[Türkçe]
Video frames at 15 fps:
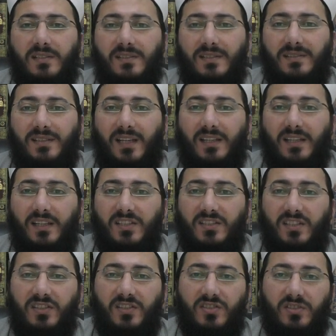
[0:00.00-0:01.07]
cinsel
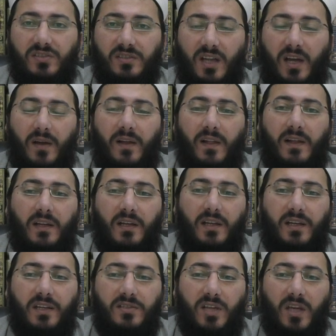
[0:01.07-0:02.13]
ilişki dışında
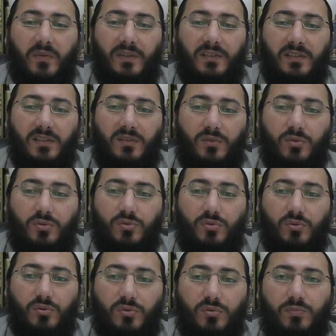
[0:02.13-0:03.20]
e, şehvetin
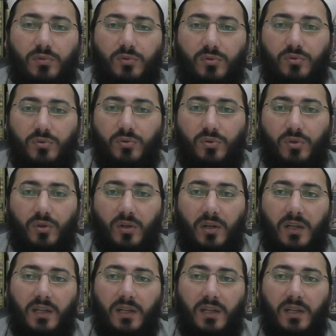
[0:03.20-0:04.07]
kusurlu bulunduğu